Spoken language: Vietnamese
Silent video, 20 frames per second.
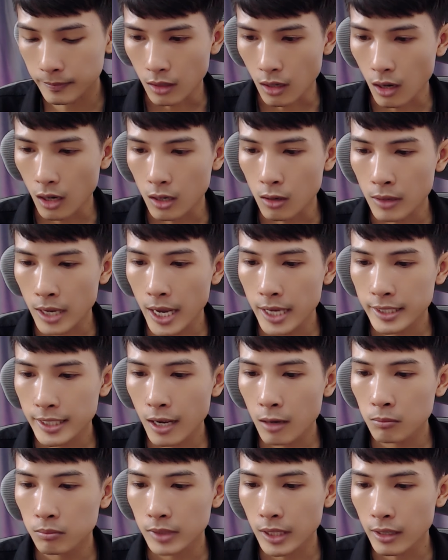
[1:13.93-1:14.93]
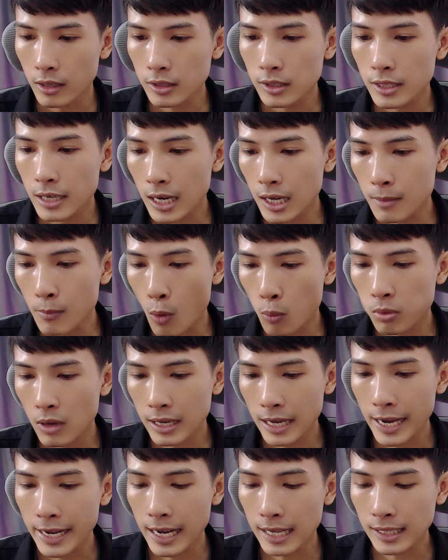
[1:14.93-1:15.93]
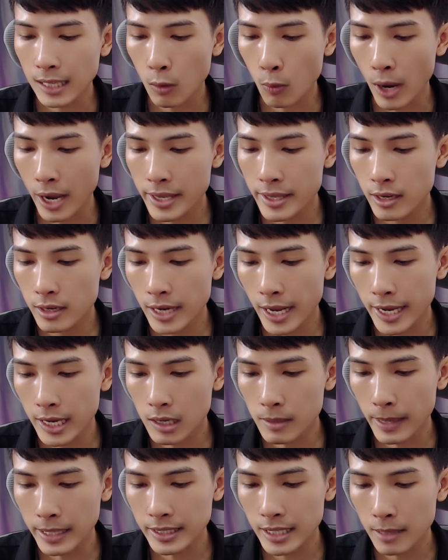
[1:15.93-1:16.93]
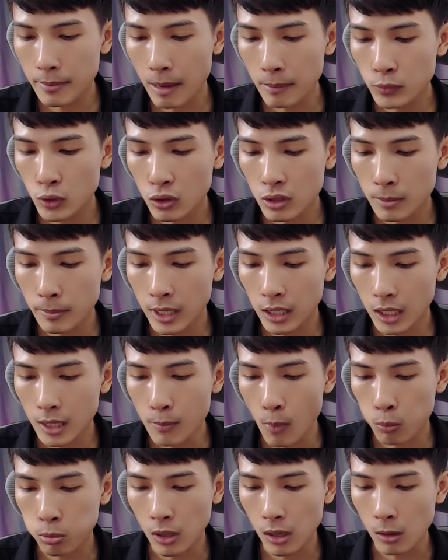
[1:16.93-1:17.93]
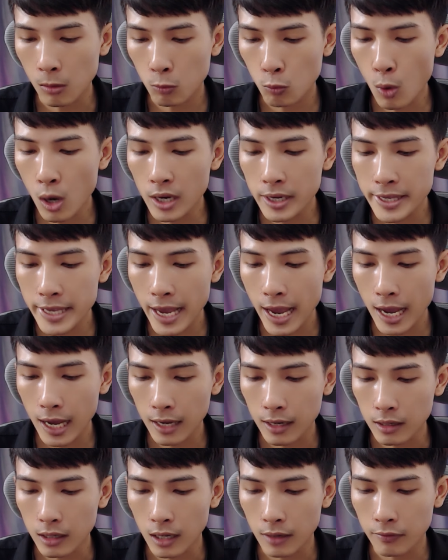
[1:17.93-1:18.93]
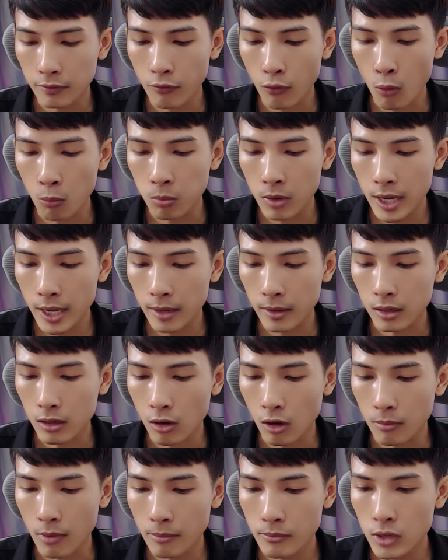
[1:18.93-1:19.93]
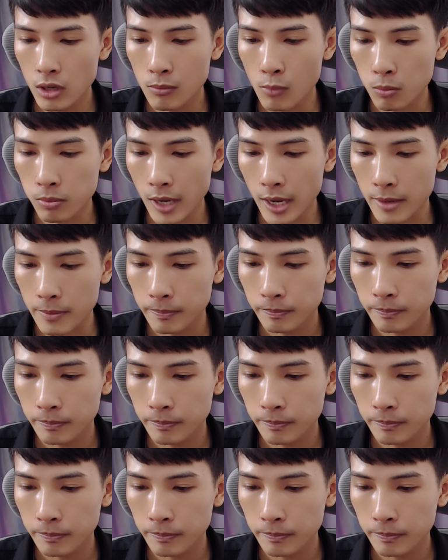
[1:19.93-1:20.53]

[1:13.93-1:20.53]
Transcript: rồi ok xong thì nó sẽ ra cái mục là cài đặt tài khoản như thế này các bạn sẽ bấm xuống cho mình cái mục là quốc gia à, vùng ha rồi bấm vô mục này